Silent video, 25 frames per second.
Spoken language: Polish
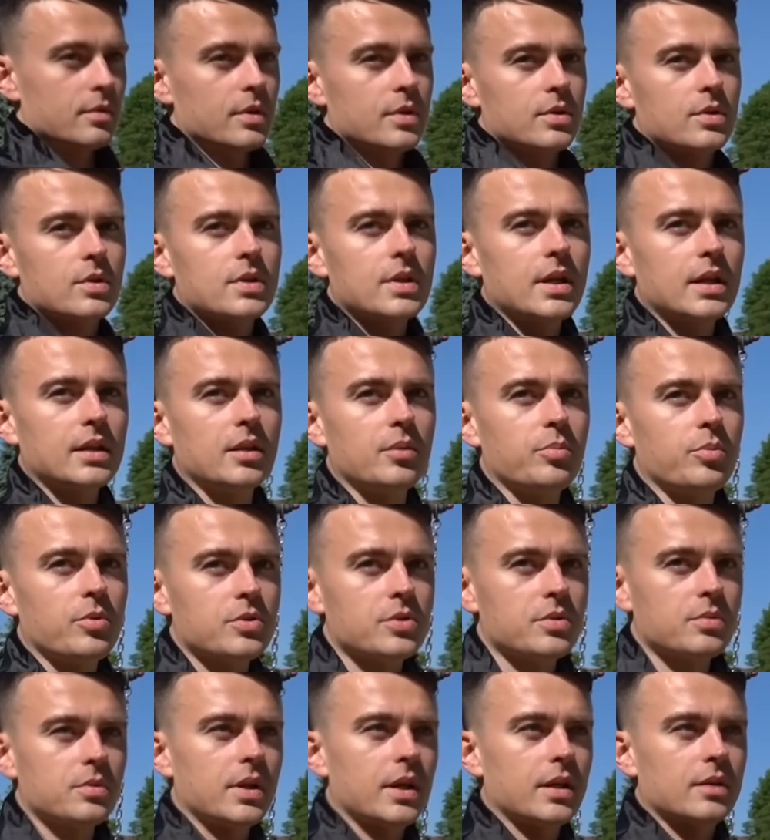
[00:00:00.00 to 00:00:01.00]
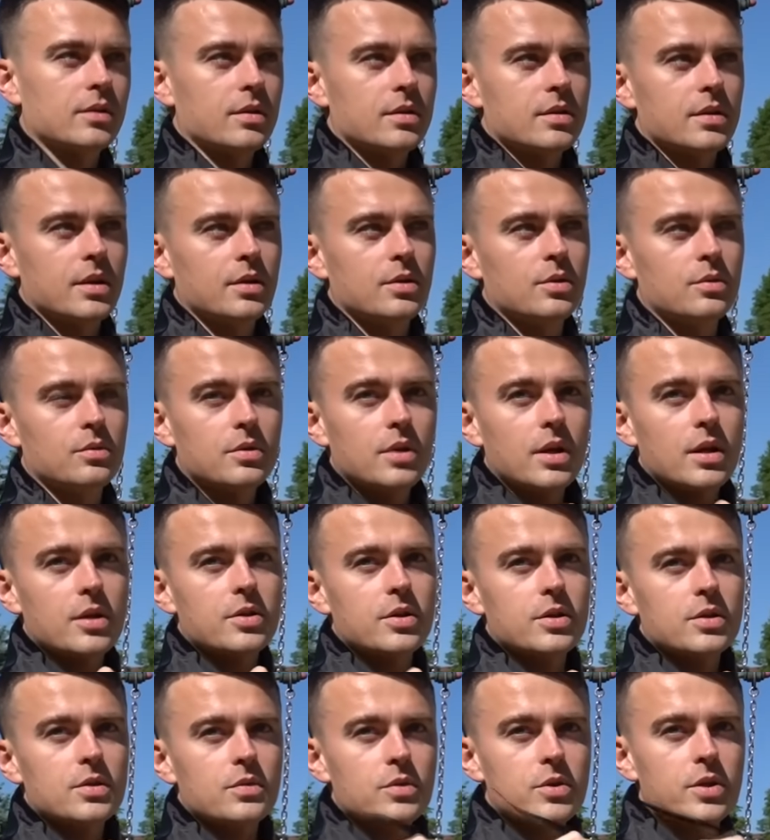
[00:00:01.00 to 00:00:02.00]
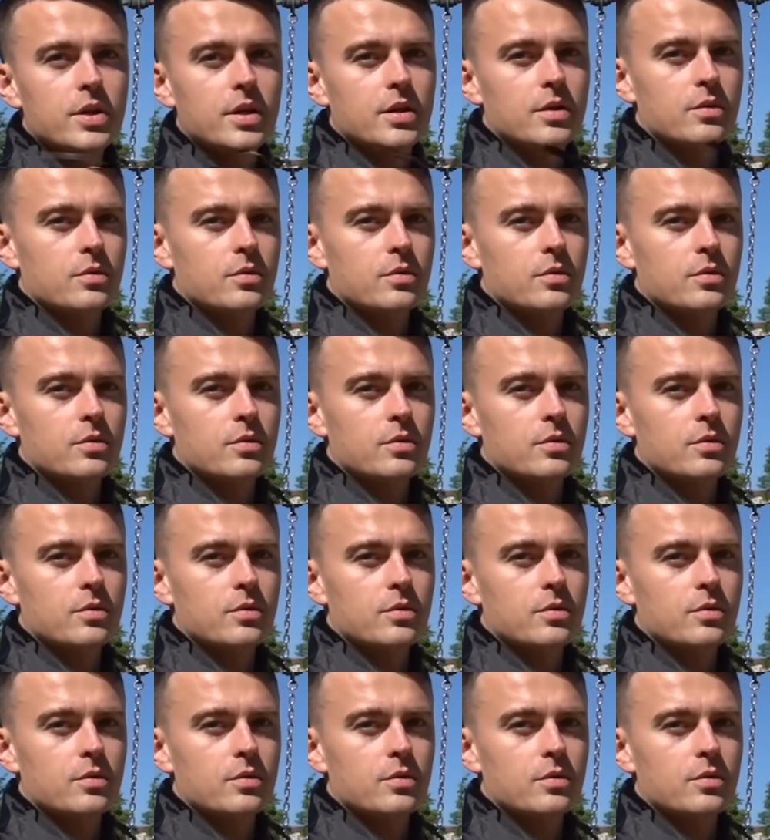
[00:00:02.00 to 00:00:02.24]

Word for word: To jest ostatni poziom, tak, to jest najtrudniejsze ćwiczenie.